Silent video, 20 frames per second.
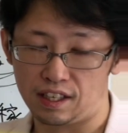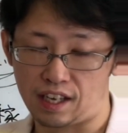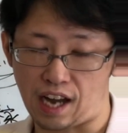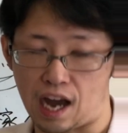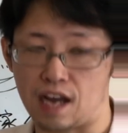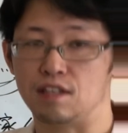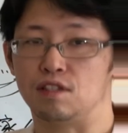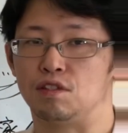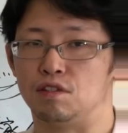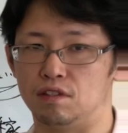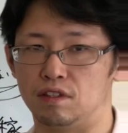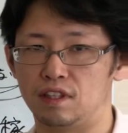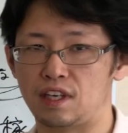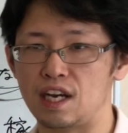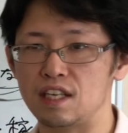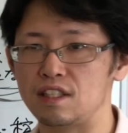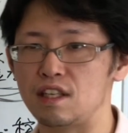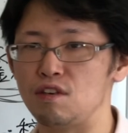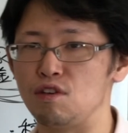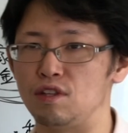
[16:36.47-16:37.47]
返せ
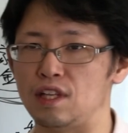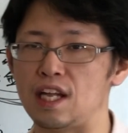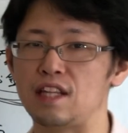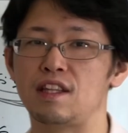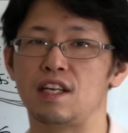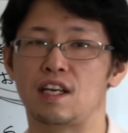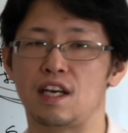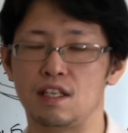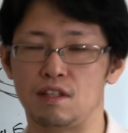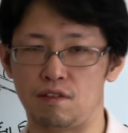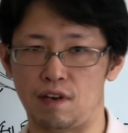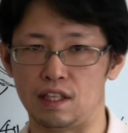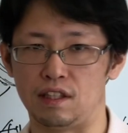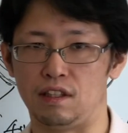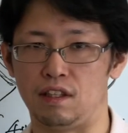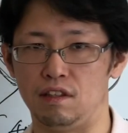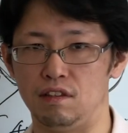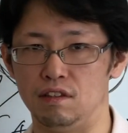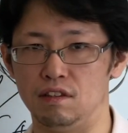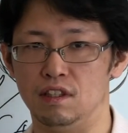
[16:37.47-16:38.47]
るようになったら返すわっ
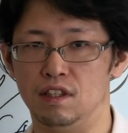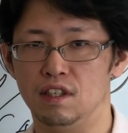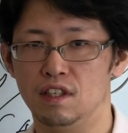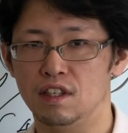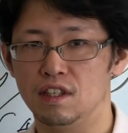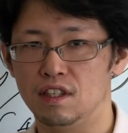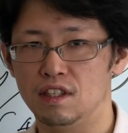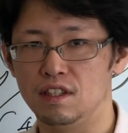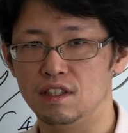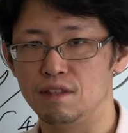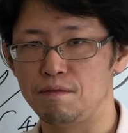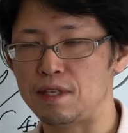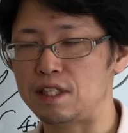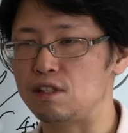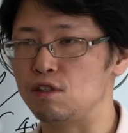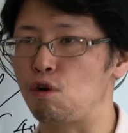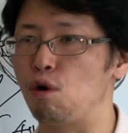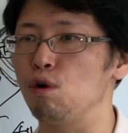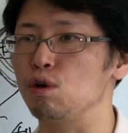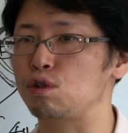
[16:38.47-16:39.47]
ていう、
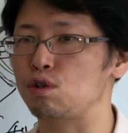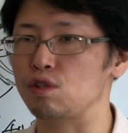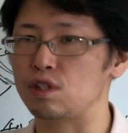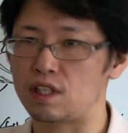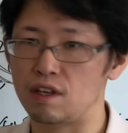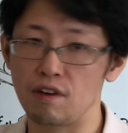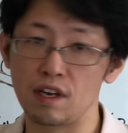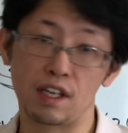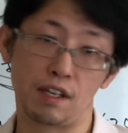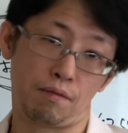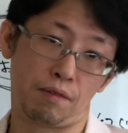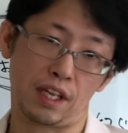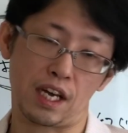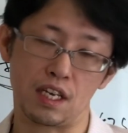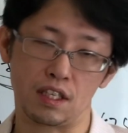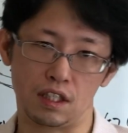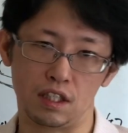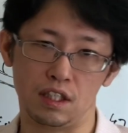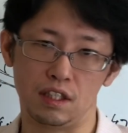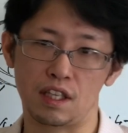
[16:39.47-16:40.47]
別に交渉したわけでも
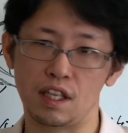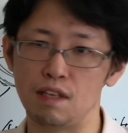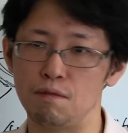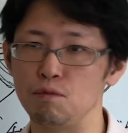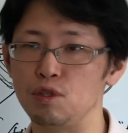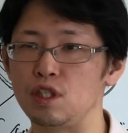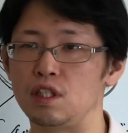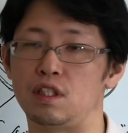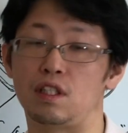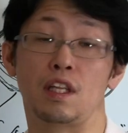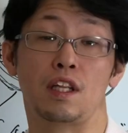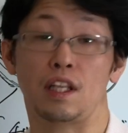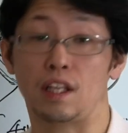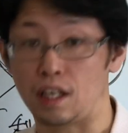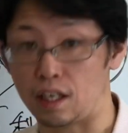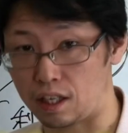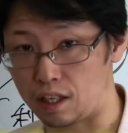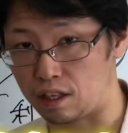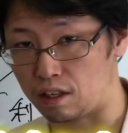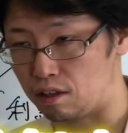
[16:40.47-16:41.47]
ないし、ただ無視してた
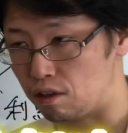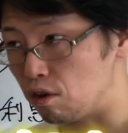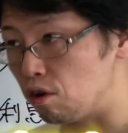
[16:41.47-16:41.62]
だけだけ